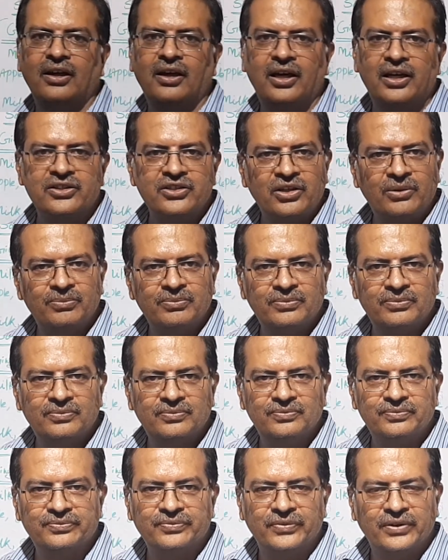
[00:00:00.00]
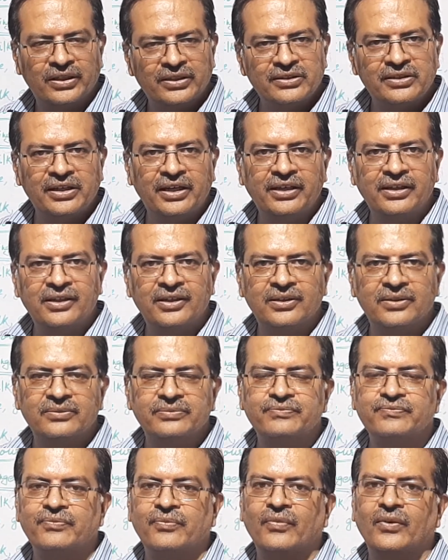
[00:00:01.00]
आज हम इतना ही
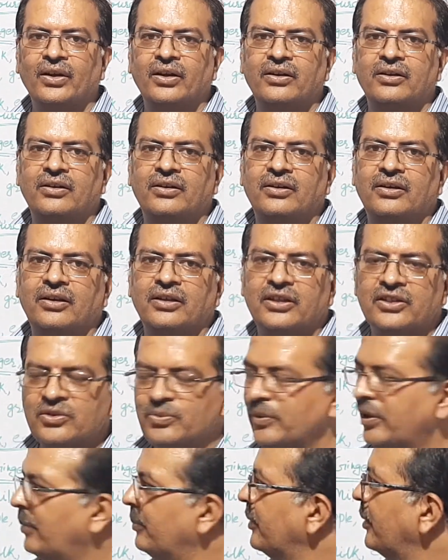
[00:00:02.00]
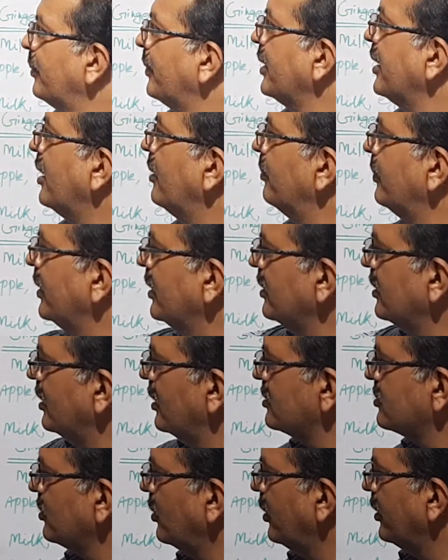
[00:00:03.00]
इसमें हमने पढ़ा
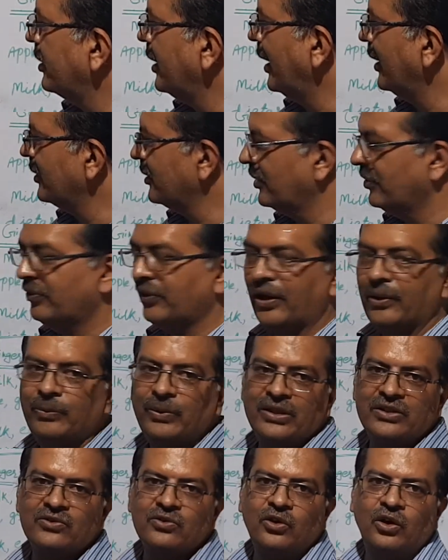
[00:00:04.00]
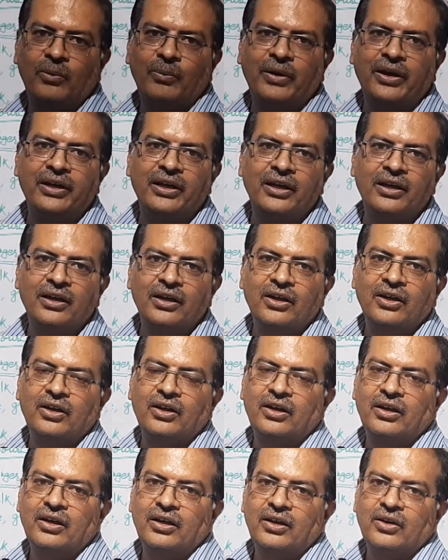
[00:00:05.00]
मिनरल्स और डाइट्री फाइबर्स जो हमारे
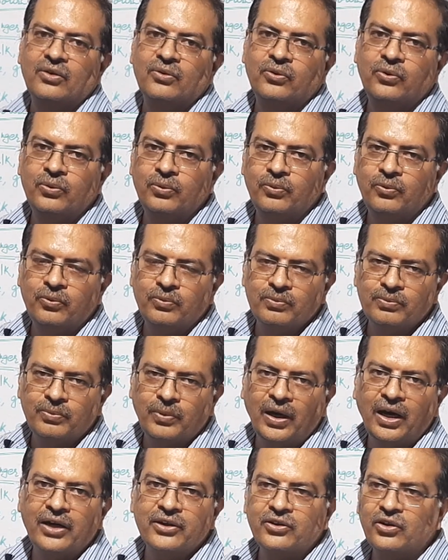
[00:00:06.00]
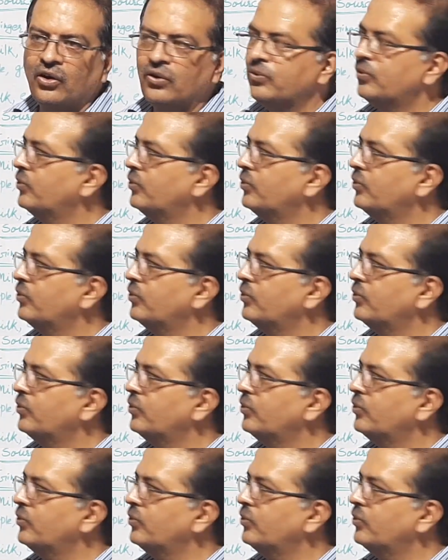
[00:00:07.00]
पार्ट ऑफ